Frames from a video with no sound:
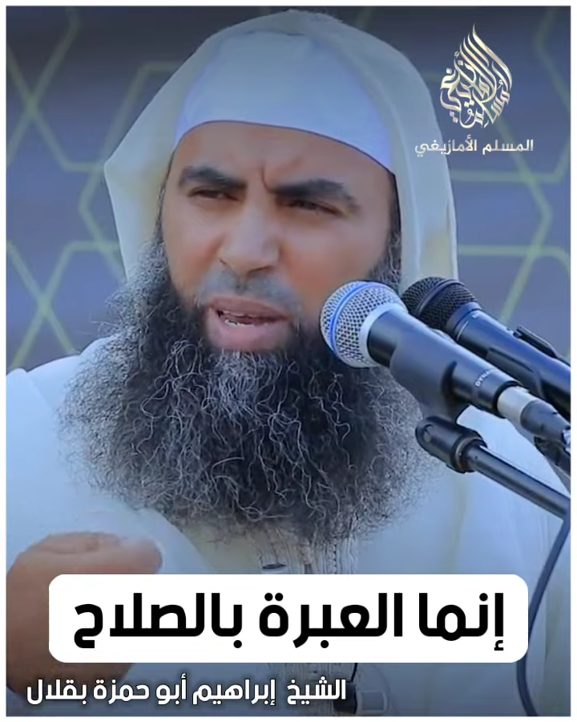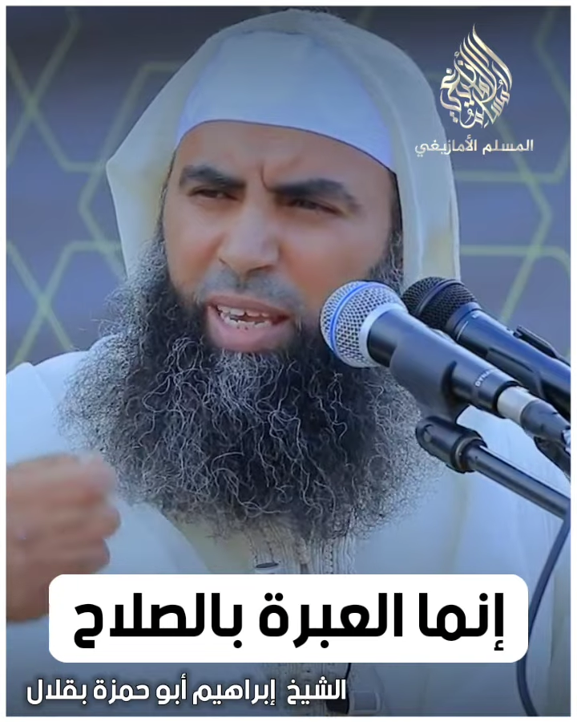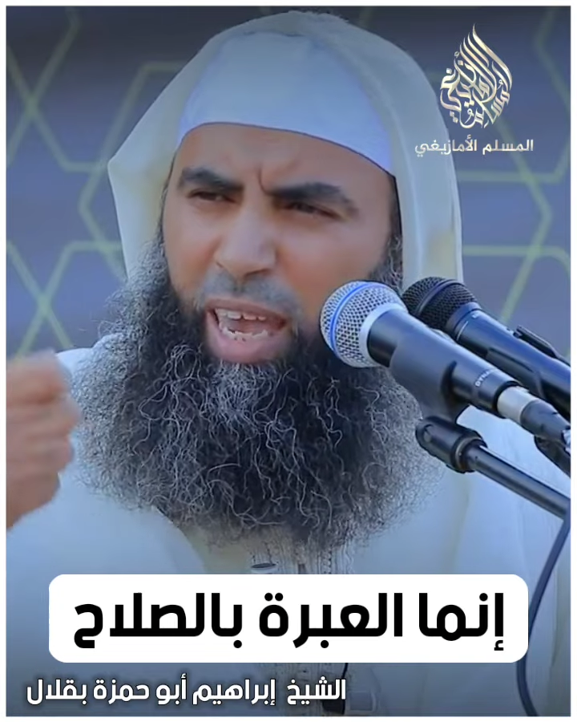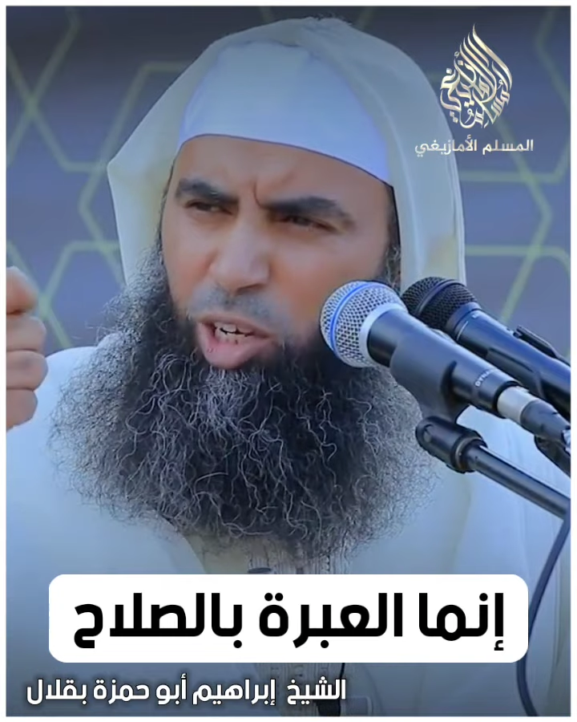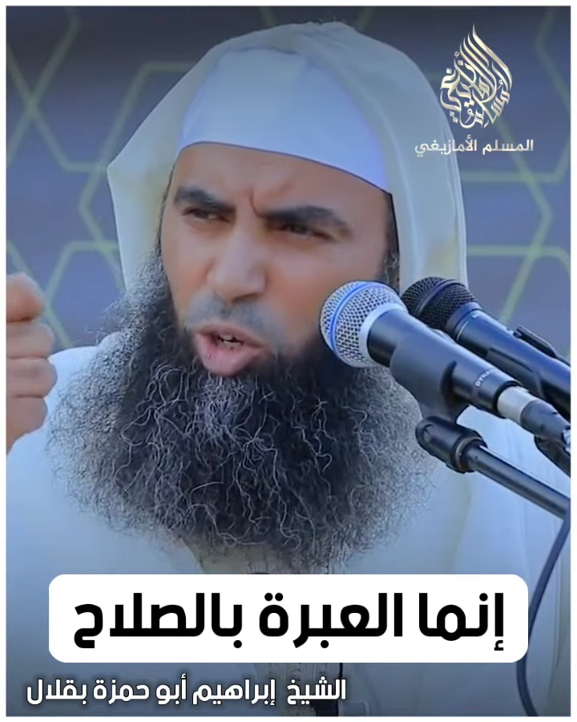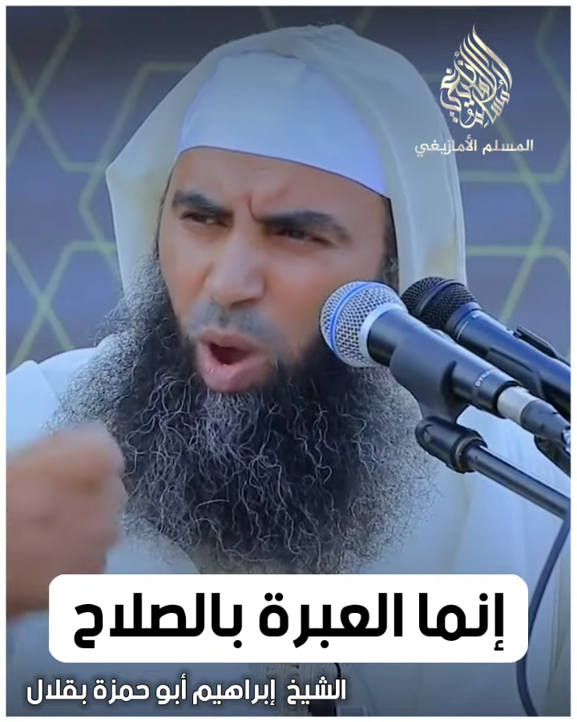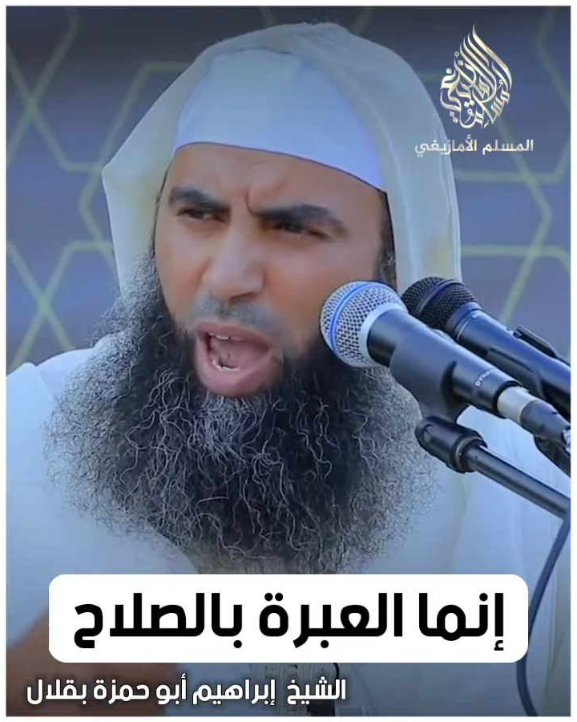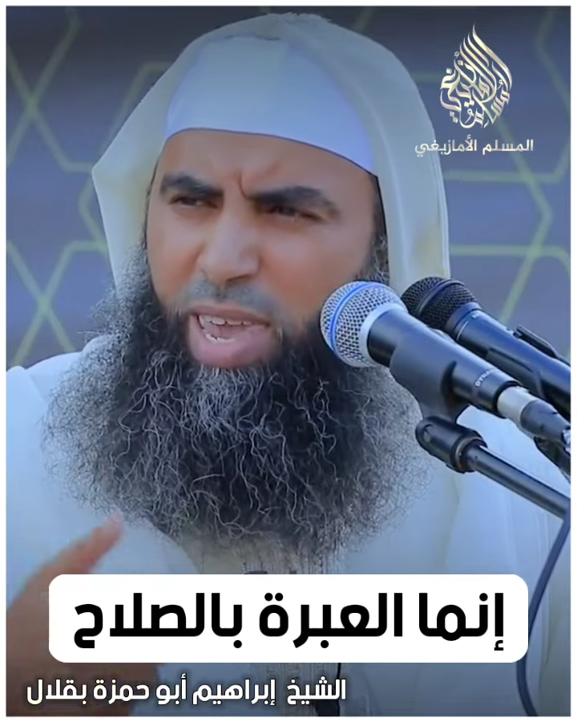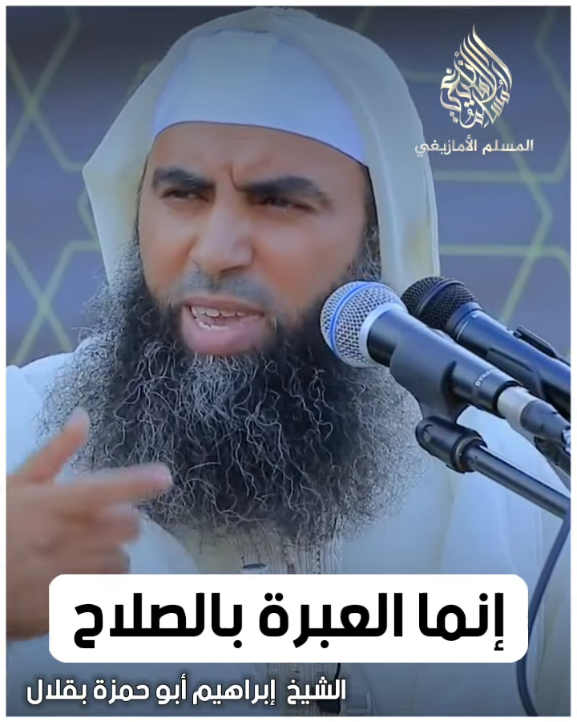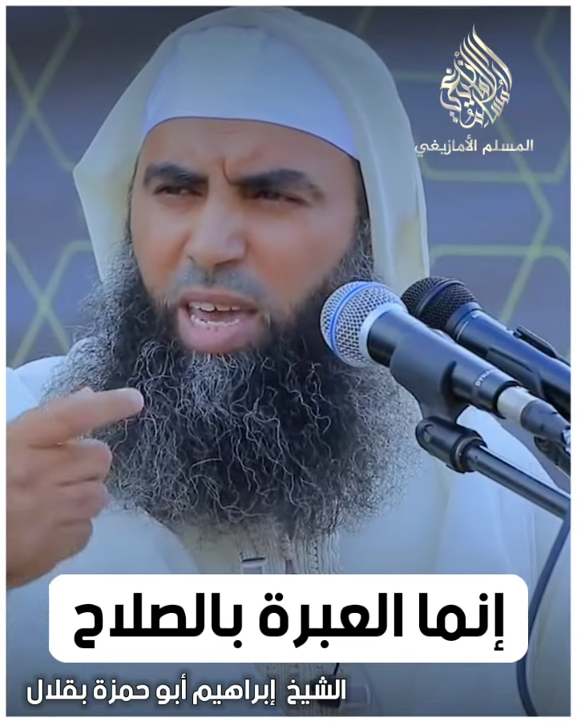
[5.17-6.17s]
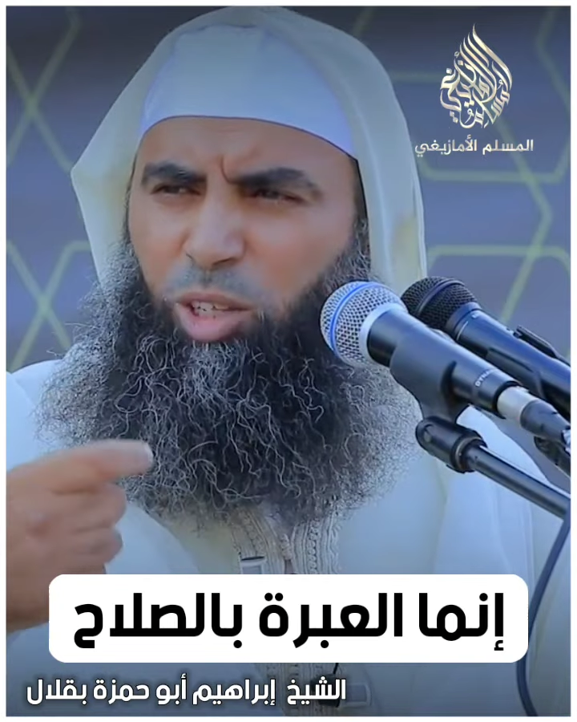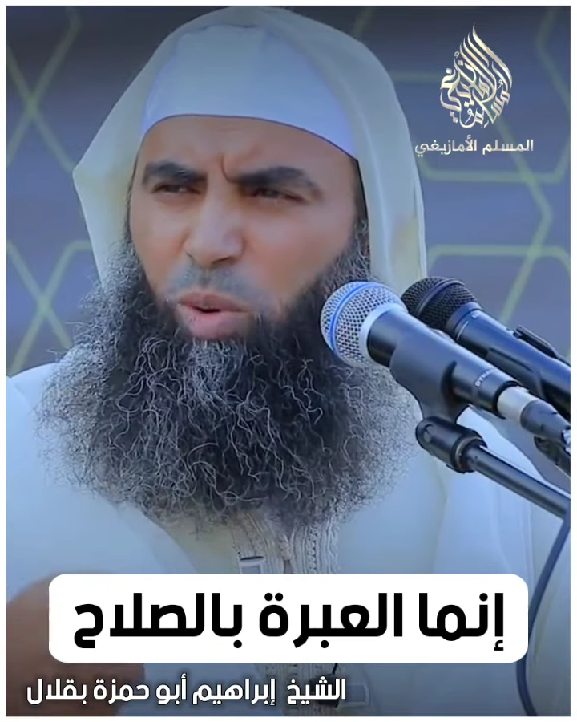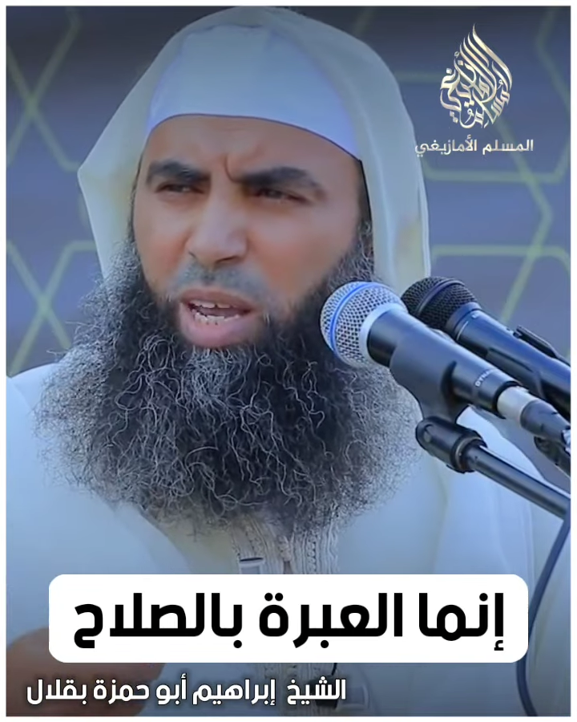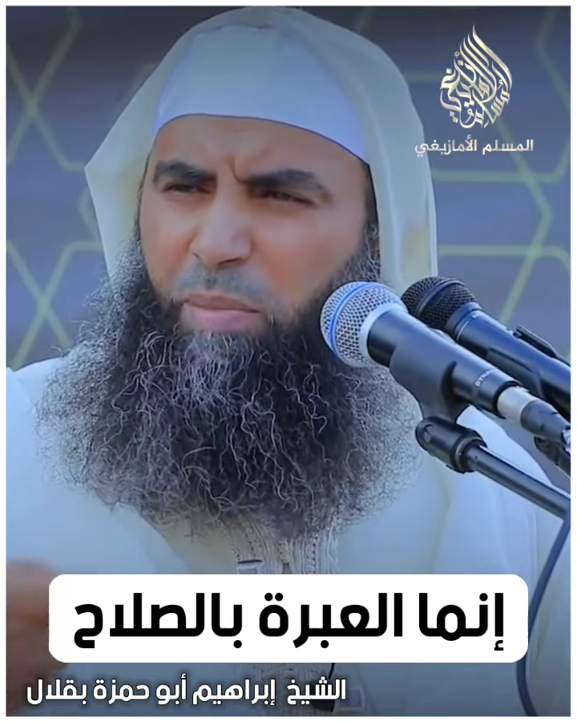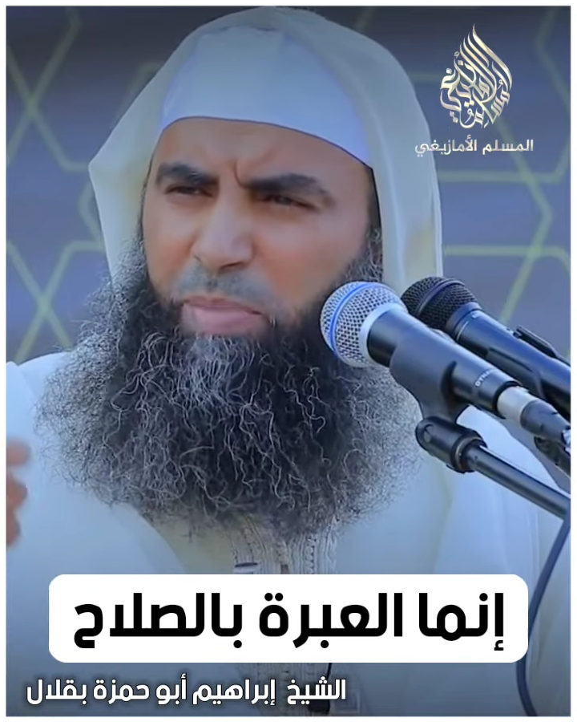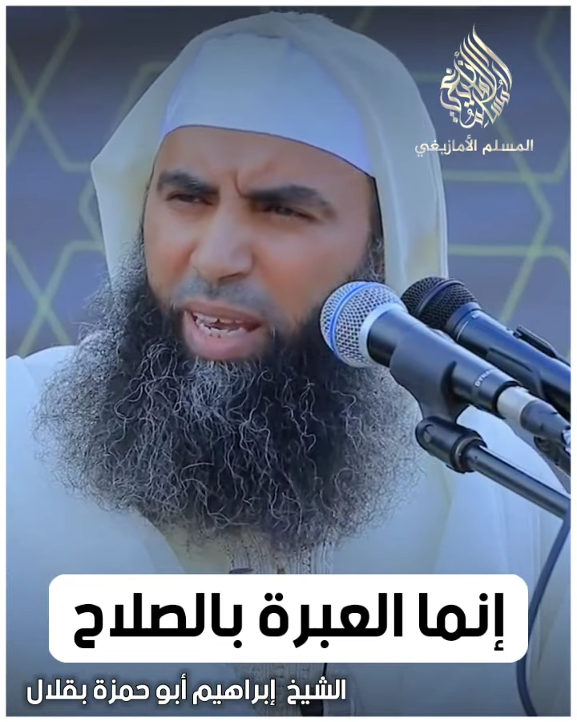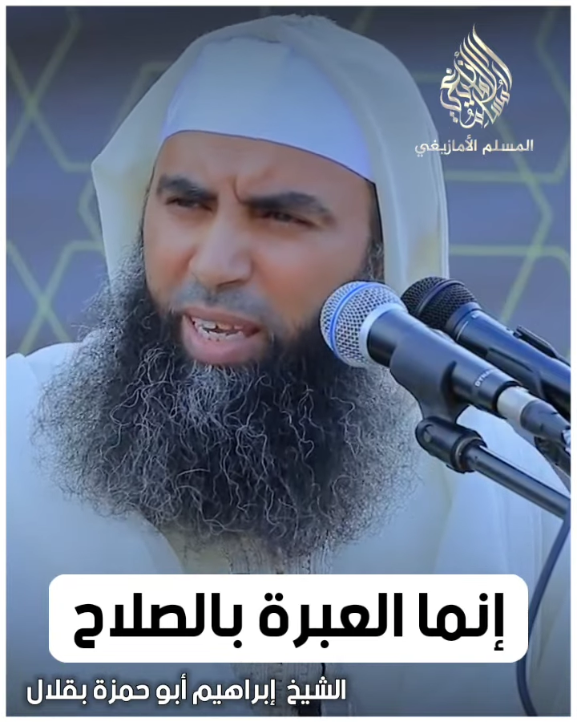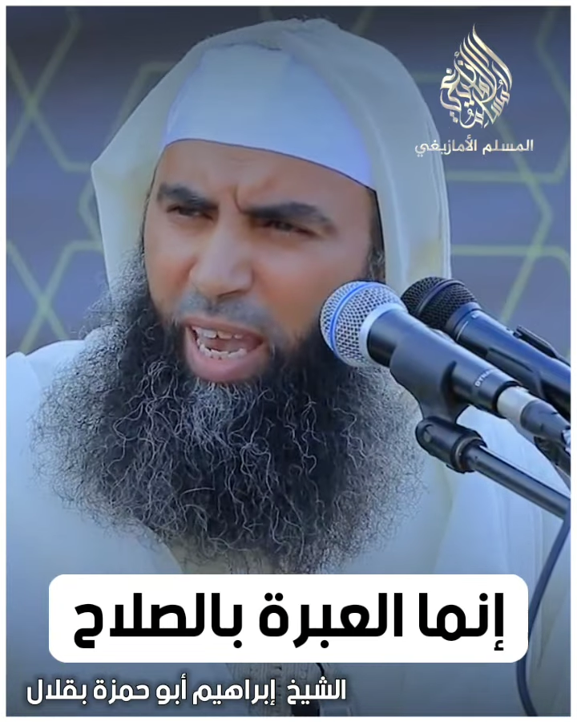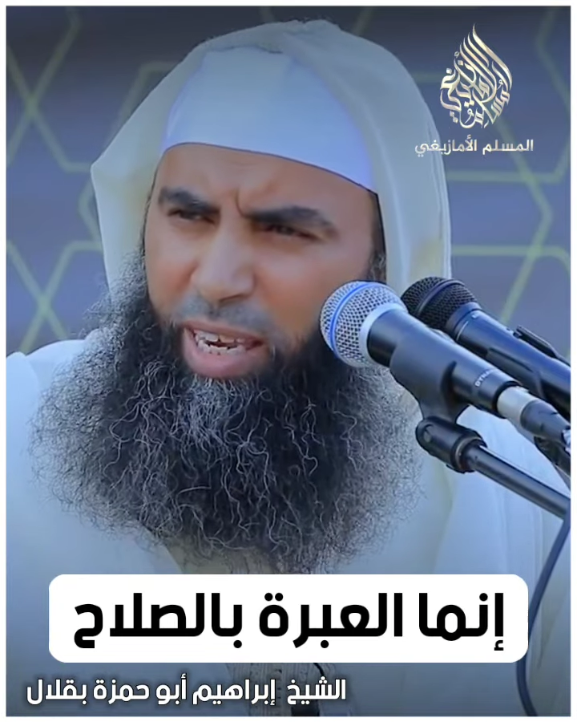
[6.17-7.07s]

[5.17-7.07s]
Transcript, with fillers: ينبغي أن يؤيد وينبغي